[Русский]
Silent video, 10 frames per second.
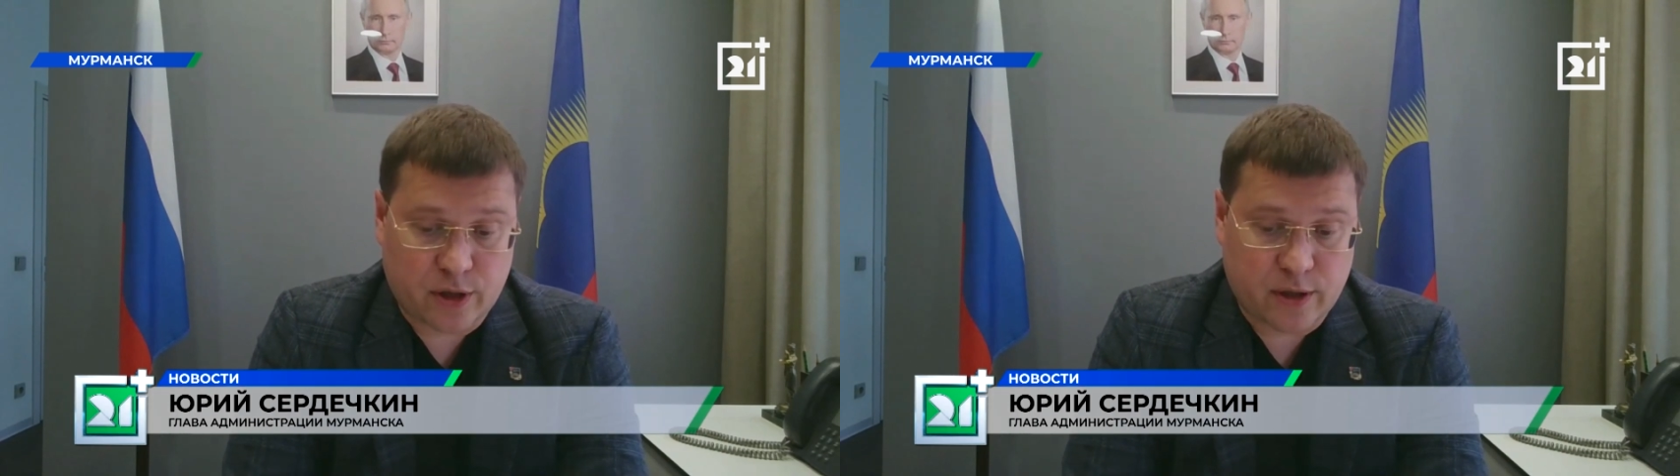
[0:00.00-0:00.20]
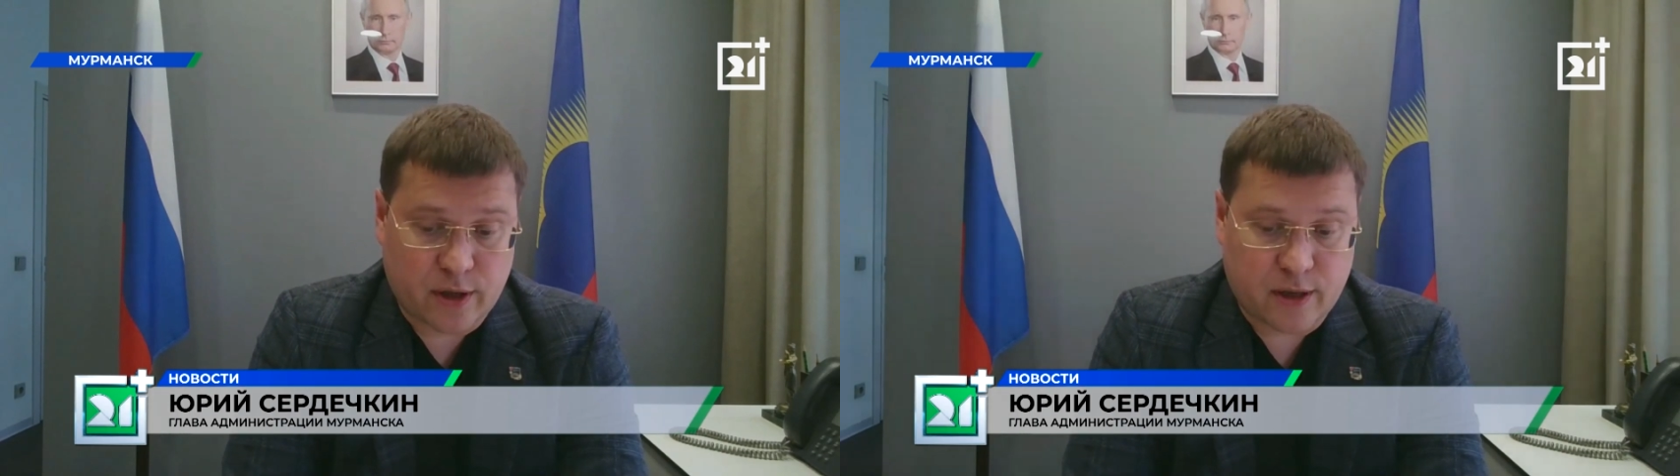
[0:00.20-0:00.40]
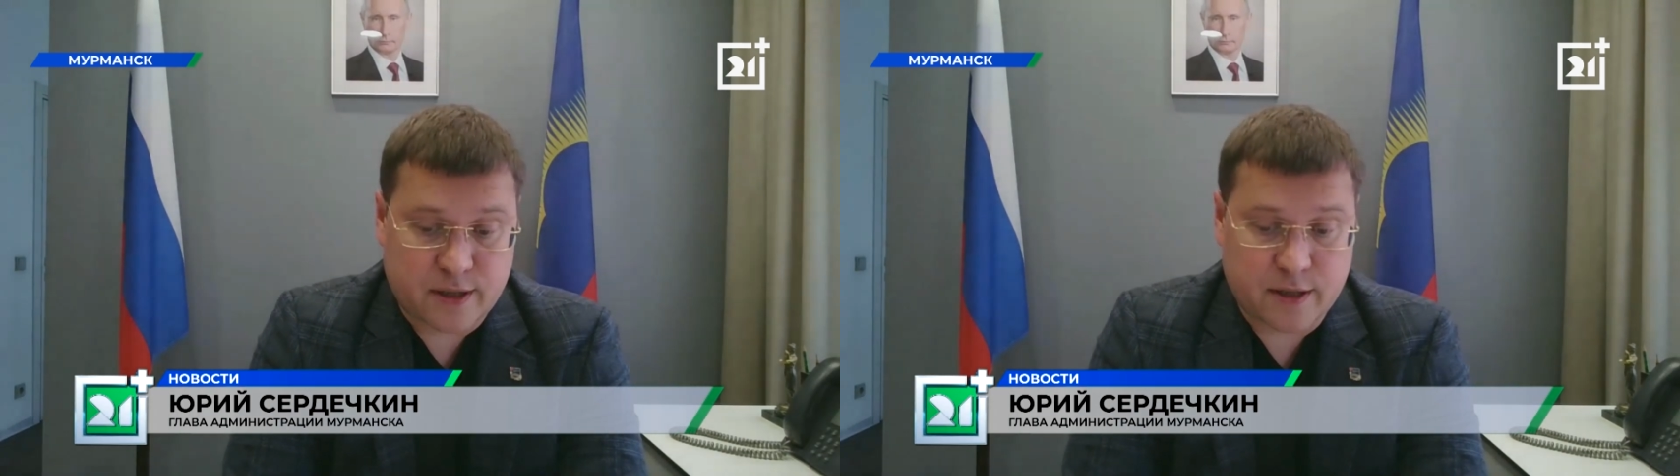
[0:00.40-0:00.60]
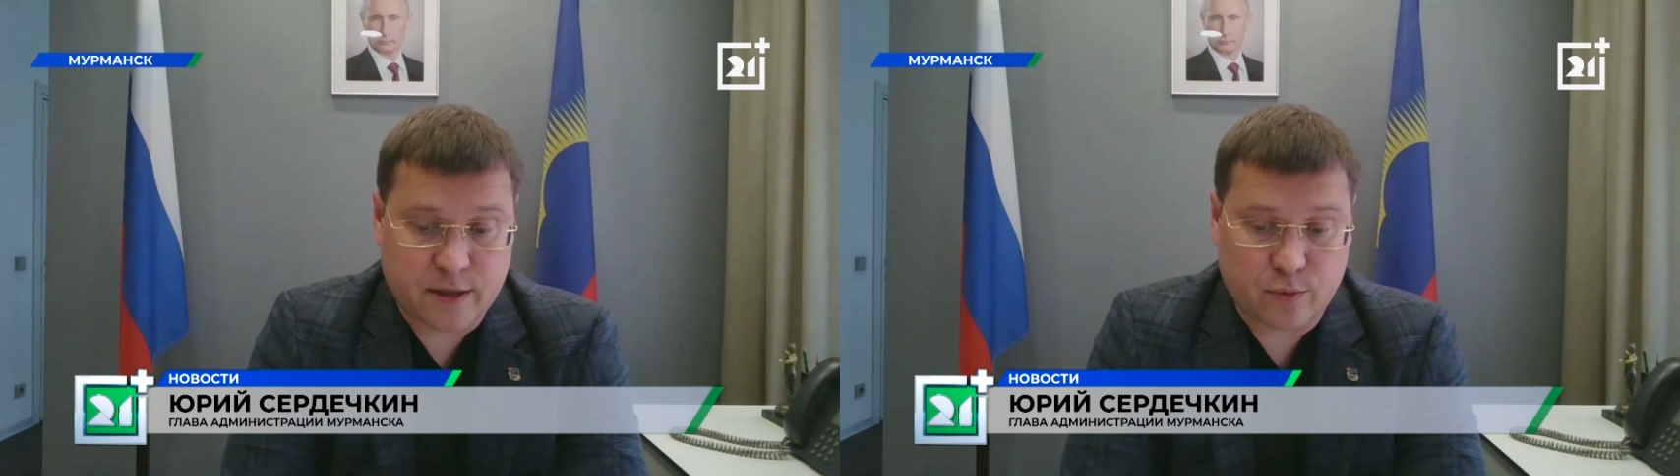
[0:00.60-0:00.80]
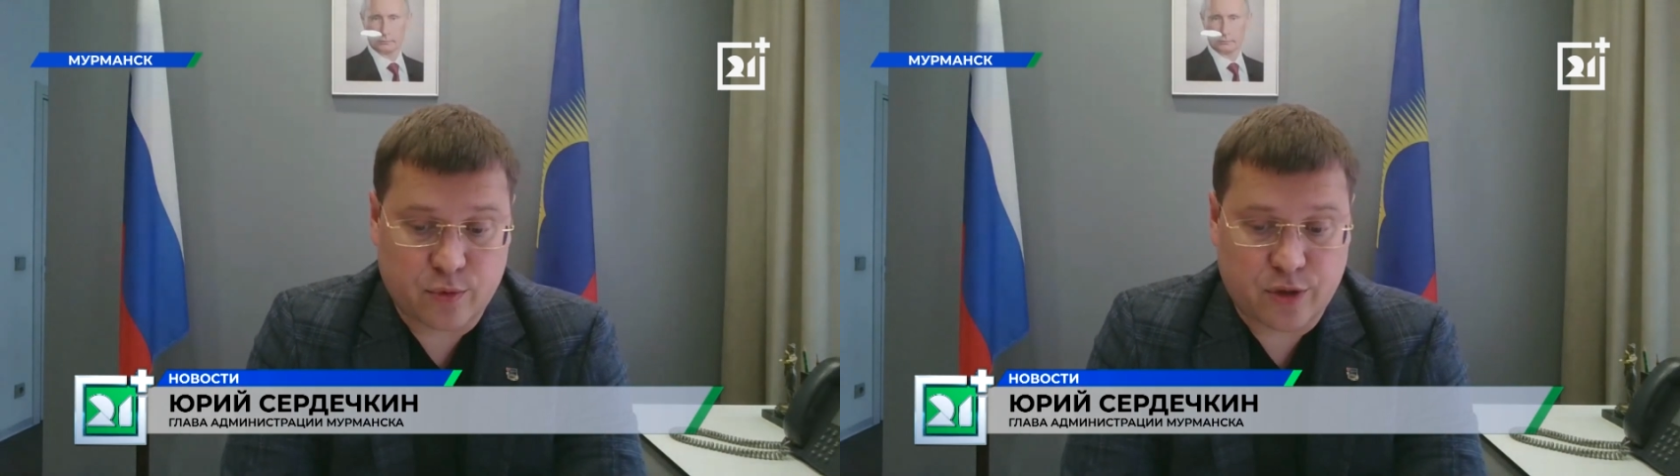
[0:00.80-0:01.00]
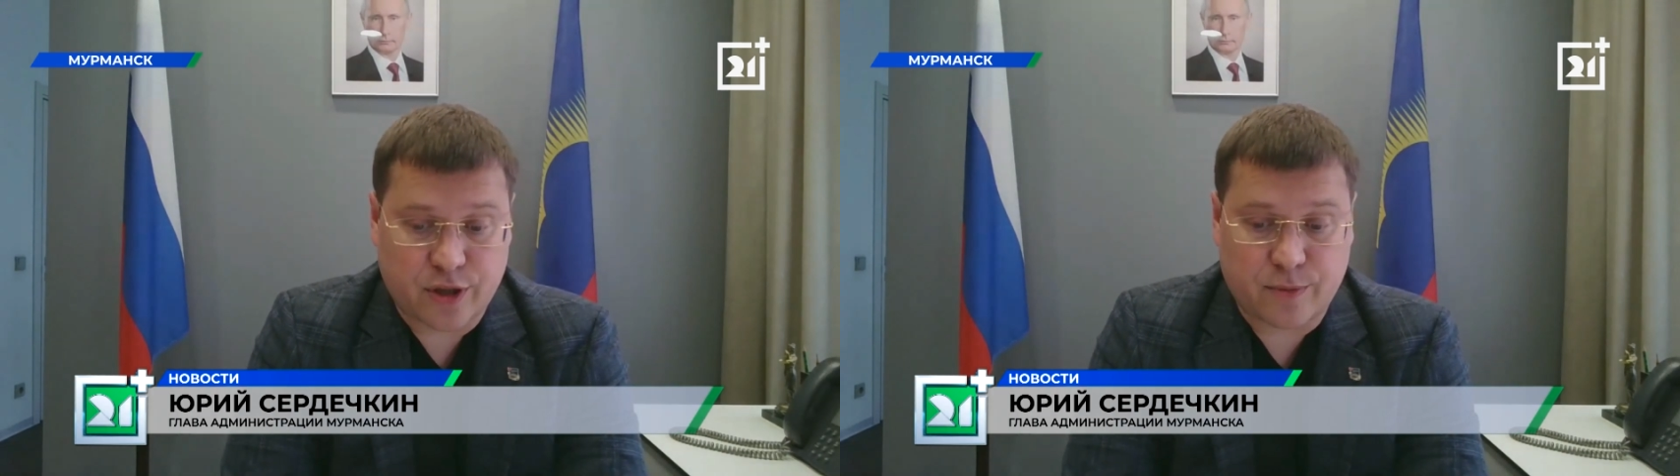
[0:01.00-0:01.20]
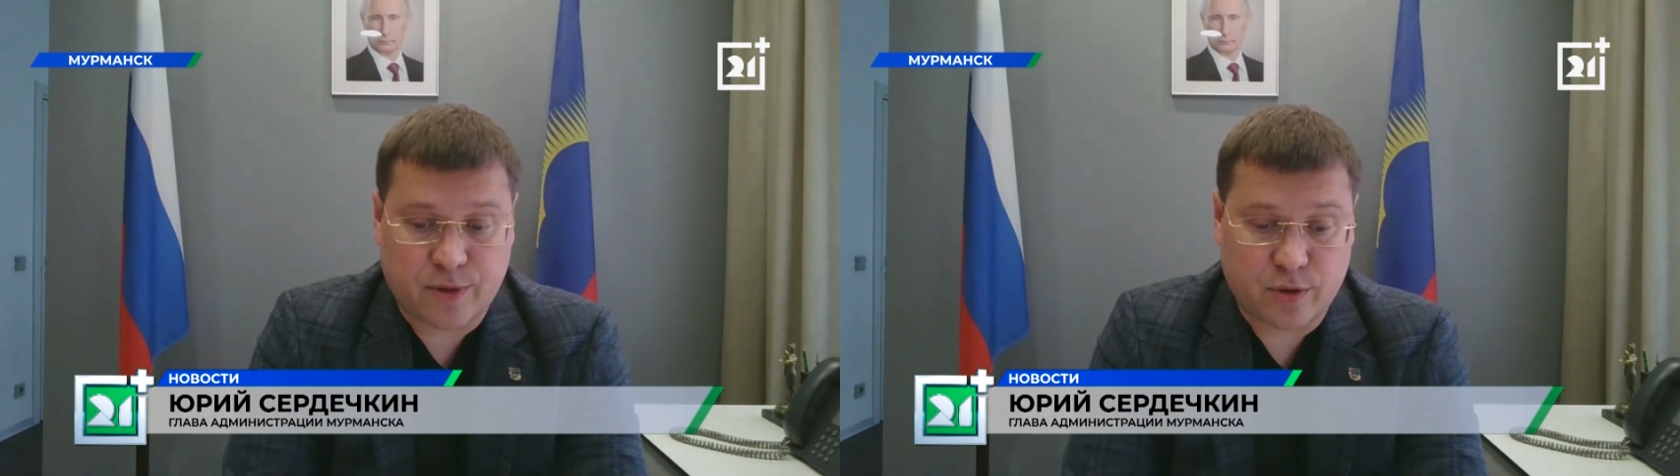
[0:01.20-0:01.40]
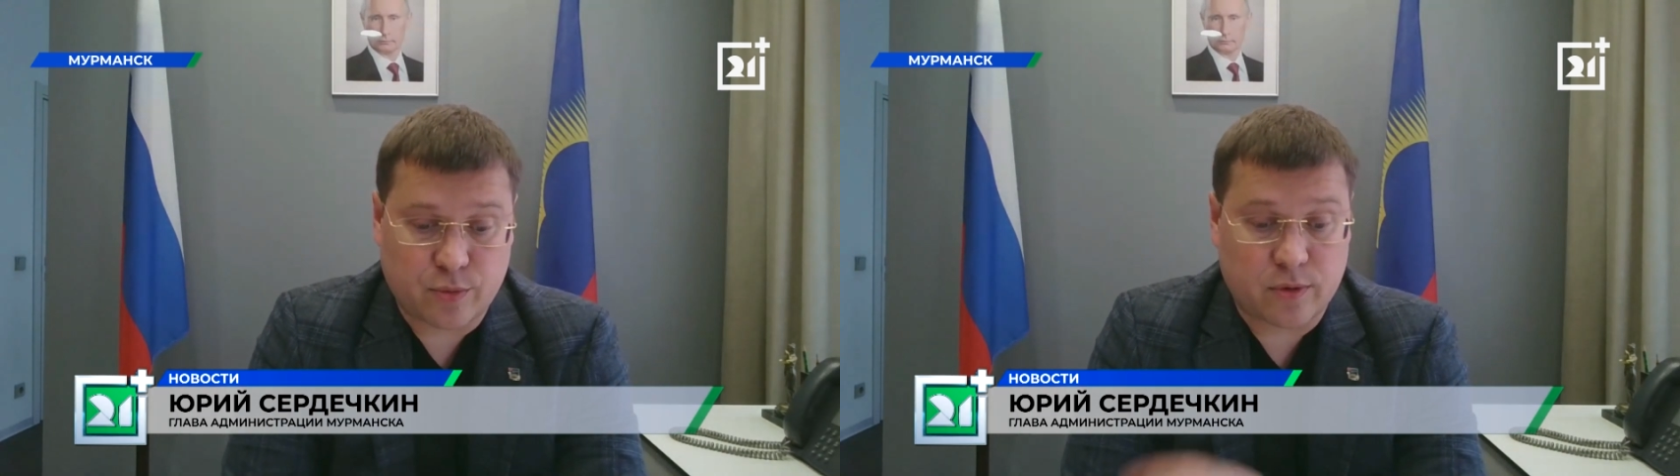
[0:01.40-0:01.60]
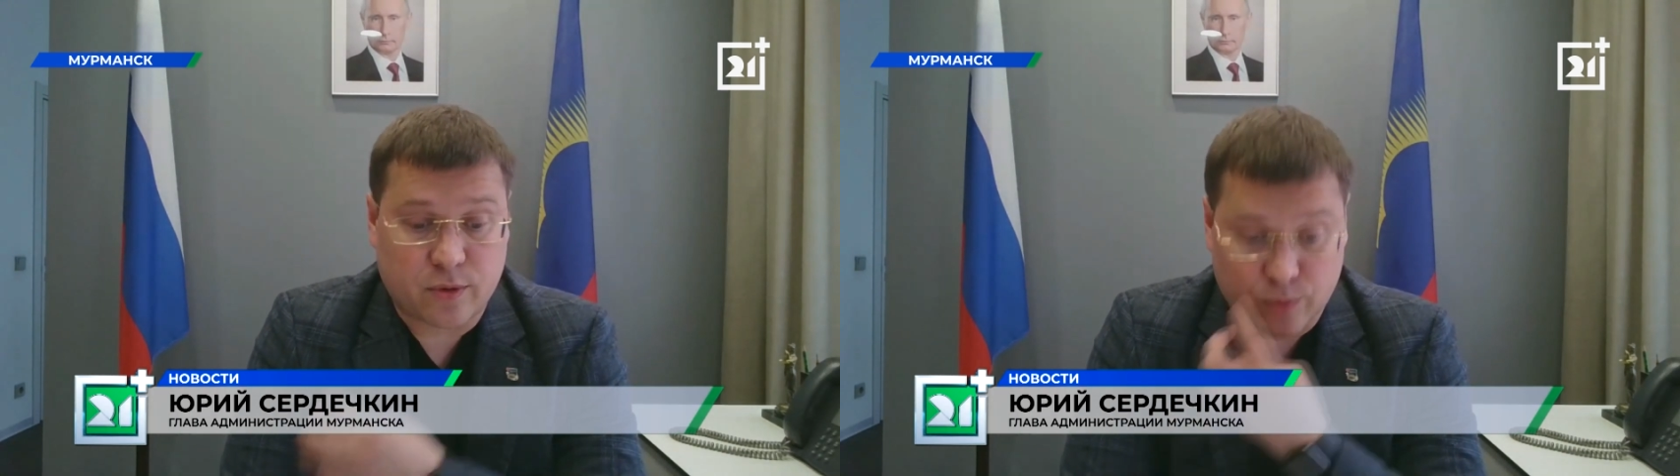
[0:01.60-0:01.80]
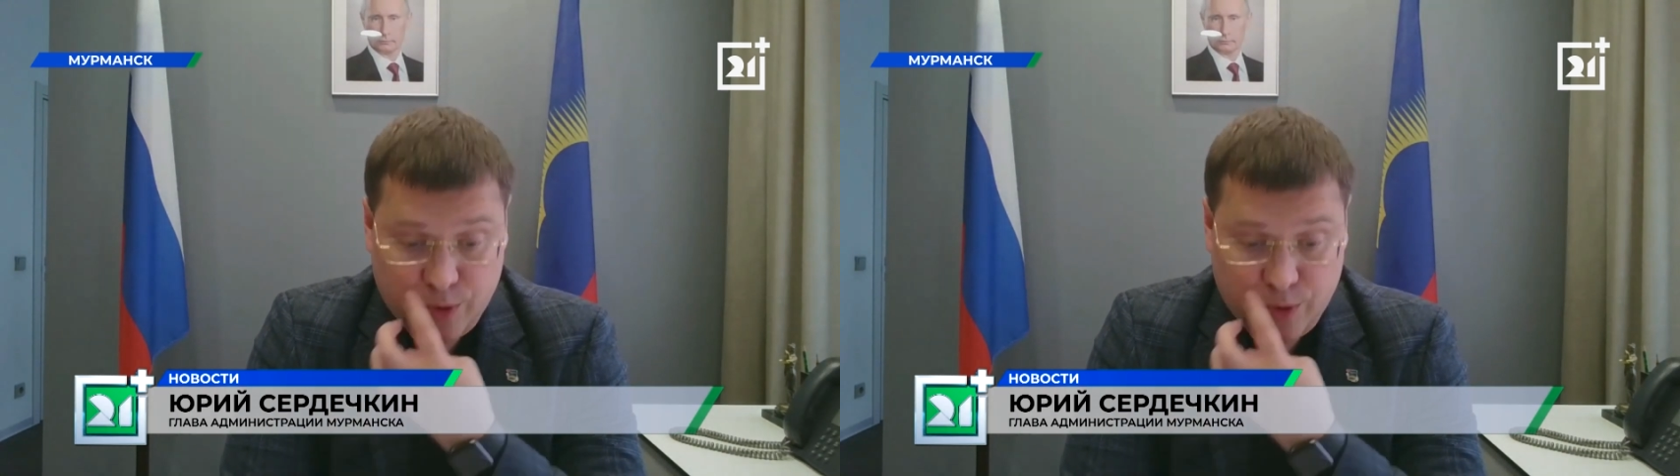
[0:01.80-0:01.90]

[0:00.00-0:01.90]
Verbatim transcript: гражданина России, учащимся,